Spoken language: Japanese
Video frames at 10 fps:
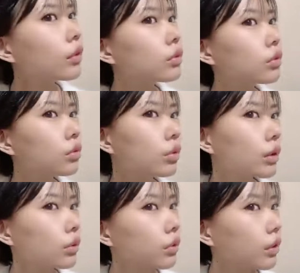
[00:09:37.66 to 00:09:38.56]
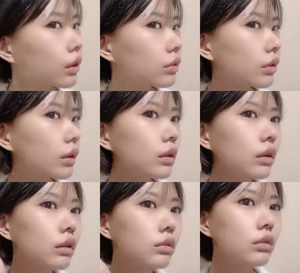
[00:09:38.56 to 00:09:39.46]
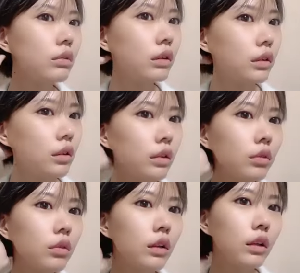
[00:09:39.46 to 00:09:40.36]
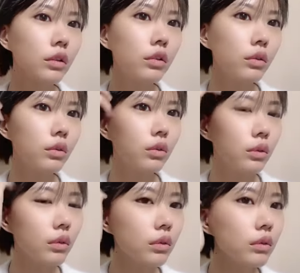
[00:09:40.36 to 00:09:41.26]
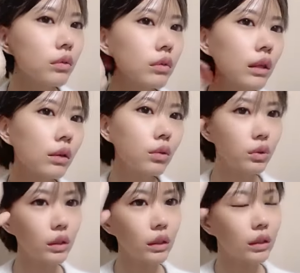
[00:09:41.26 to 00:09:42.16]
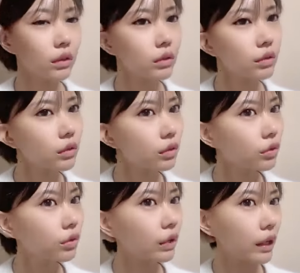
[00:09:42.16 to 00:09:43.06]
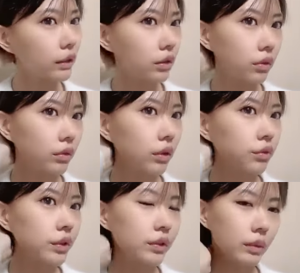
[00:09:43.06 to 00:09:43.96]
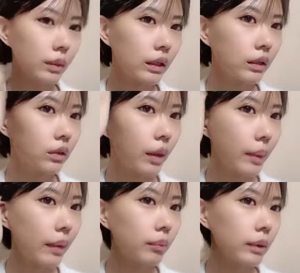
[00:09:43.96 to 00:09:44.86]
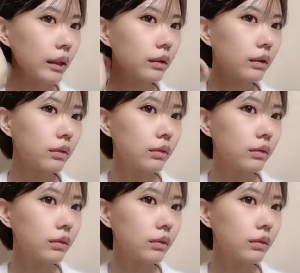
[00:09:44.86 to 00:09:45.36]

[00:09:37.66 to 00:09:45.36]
そうそれこそあのなんかあのあれだよ救護の何号車に救護が必要なお客様がいるためみたいな